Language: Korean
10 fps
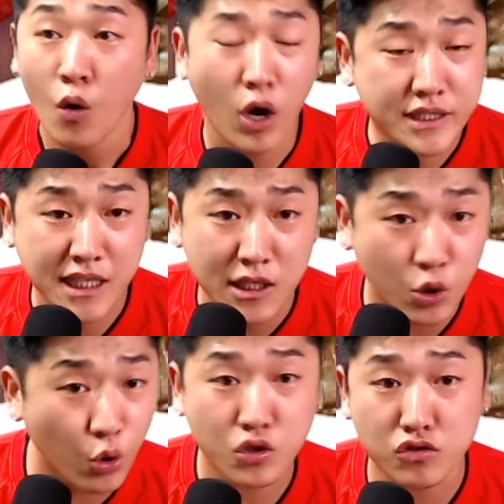훨씬
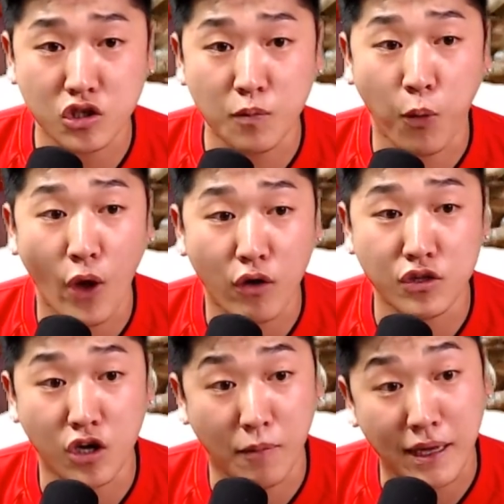좋은 선수를 보유하고
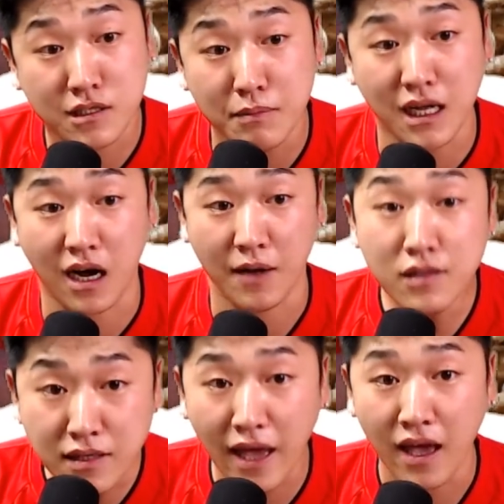있는 거 맞습니다
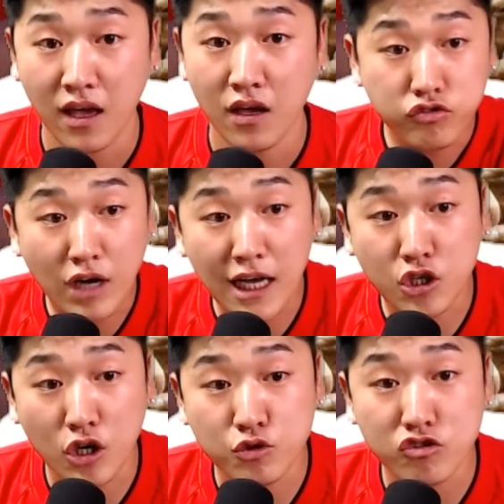근데
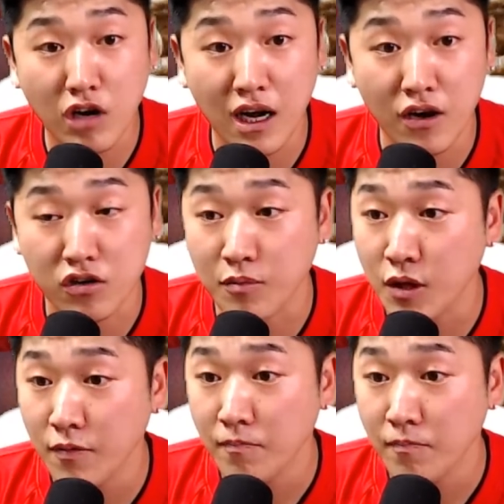우루과이처럼 축구할래요 그러면?